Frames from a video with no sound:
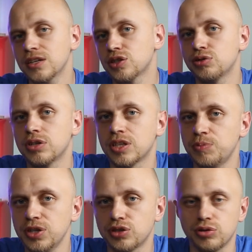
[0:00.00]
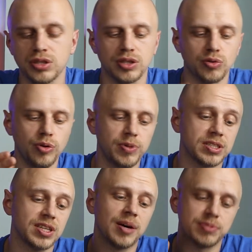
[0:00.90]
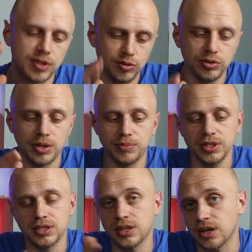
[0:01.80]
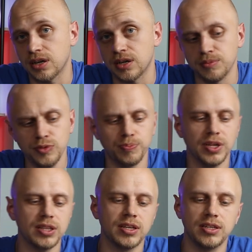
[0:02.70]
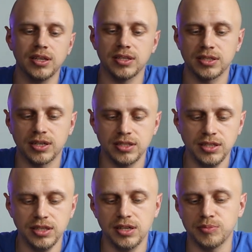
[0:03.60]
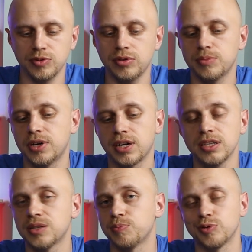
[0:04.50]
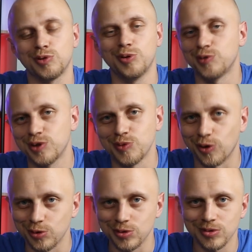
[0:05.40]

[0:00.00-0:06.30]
Также стоит отметить, что этот комплекс абсолютно без сахара. Ну, понятное дело, с красителем, но американцы по-другому не могут.